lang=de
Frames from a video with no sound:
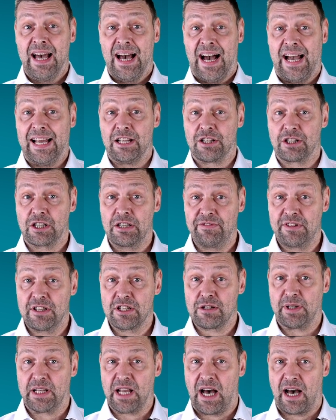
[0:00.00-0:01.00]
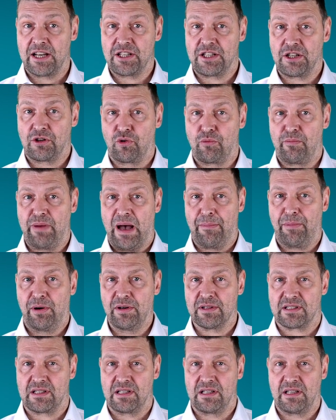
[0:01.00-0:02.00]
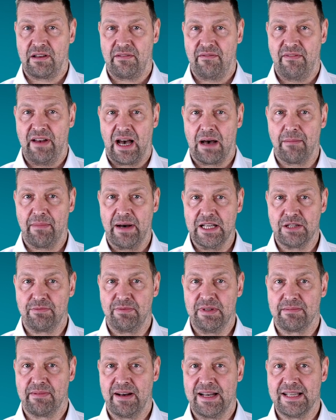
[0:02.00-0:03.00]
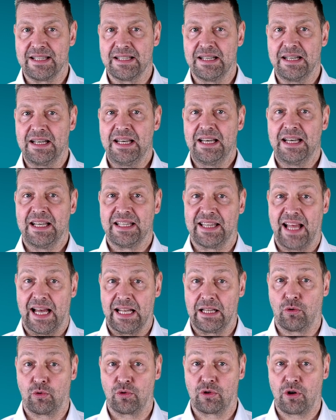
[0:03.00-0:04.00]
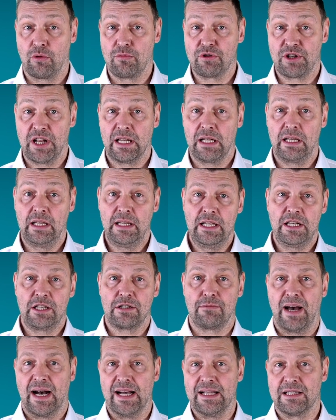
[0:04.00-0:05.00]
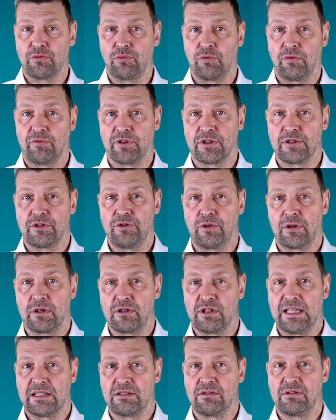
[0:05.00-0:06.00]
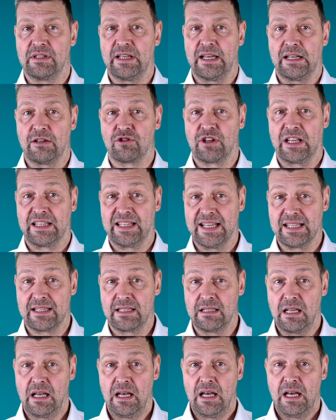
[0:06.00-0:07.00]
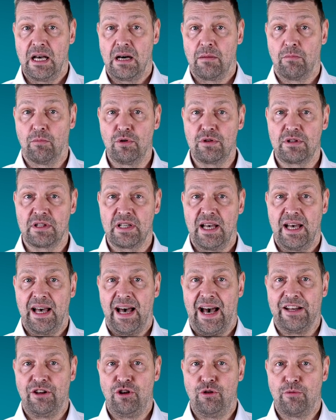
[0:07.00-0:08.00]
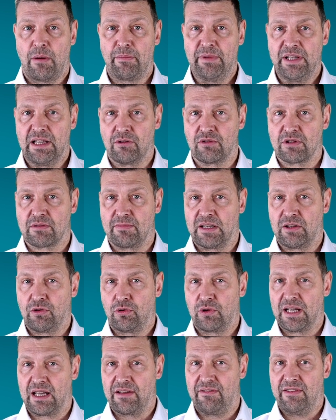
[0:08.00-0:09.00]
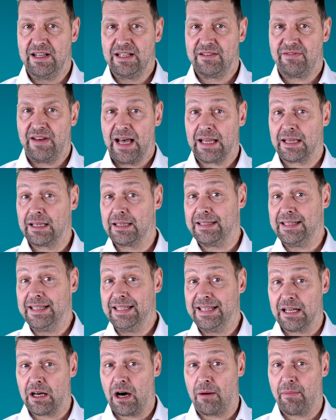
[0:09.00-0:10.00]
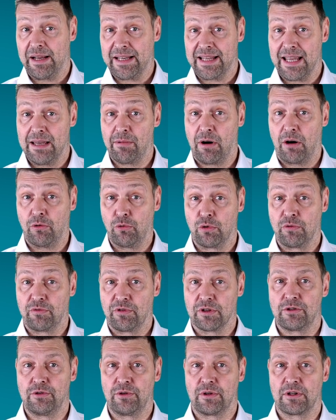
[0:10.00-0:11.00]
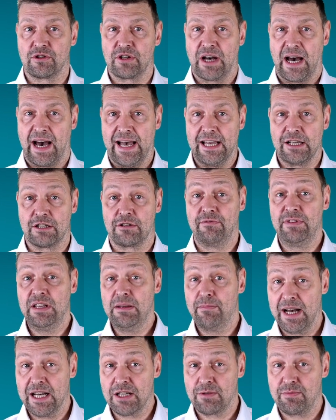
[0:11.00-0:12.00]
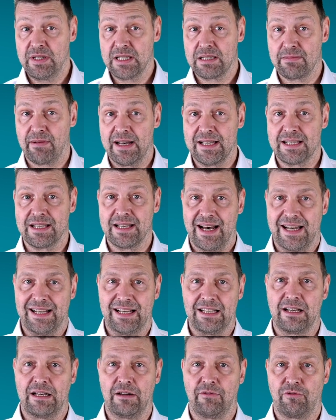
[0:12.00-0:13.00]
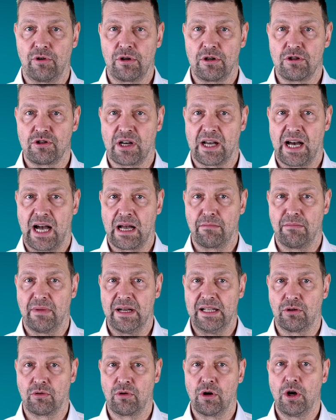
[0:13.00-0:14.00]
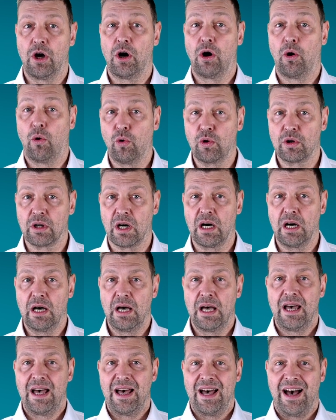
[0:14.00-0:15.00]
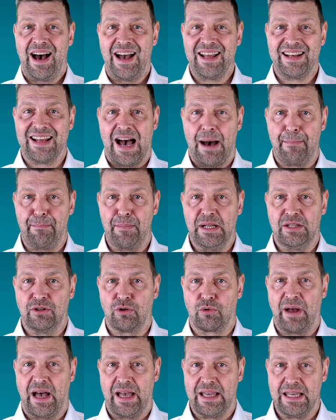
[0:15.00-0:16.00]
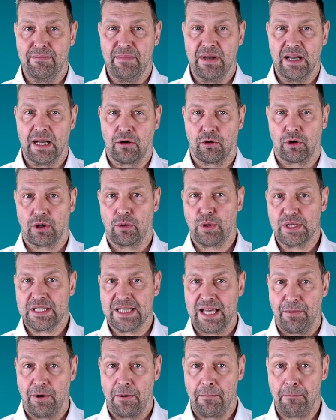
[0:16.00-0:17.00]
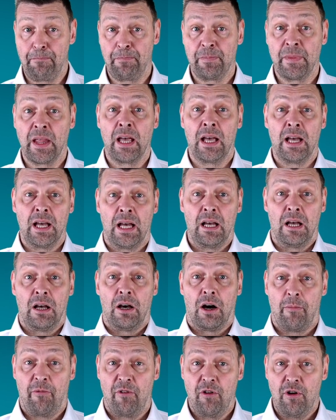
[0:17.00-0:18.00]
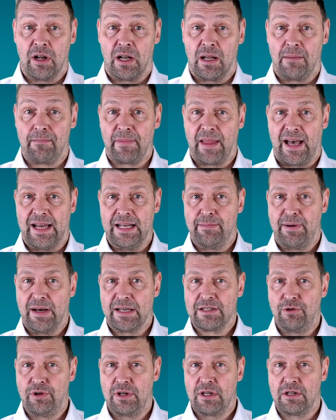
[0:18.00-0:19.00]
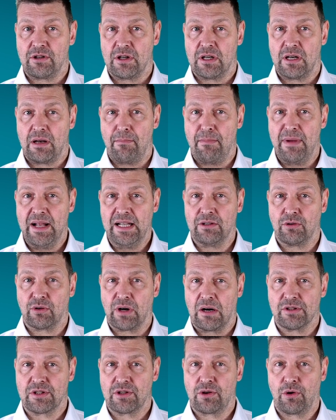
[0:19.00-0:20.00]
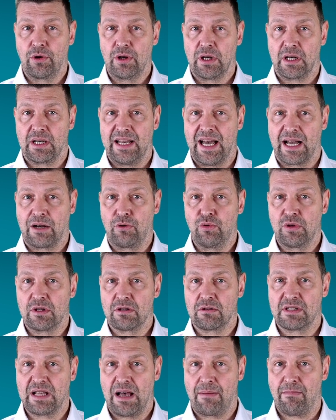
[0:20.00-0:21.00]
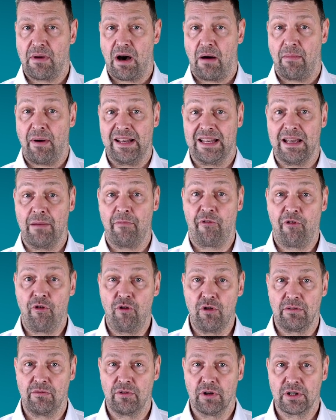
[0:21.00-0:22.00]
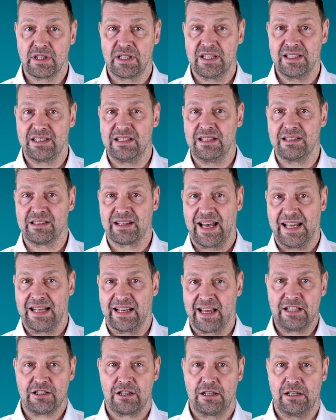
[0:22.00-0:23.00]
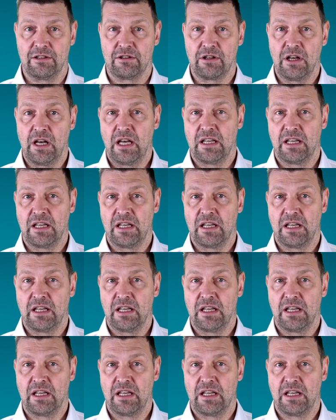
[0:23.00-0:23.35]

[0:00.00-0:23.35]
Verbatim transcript: Eine schriftliche Benachrichtigung per Post wäre beispielsweise dann unter Umständen nicht mehr als unverzüglich anzusehen. Stattdessen muss eine Übermittlungsmethode gewählt werden, die den Arbeitgeber unverzüglich erreicht, wie beispielsweise eine telefonische Krankmeldung oder eine Abmeldung per E-Mail oder WhatsApp. Obwohl eine persönliche Meldung aus Gründen der guten Zusammenarbeit empfohlen wird, ist dies rein rechtlich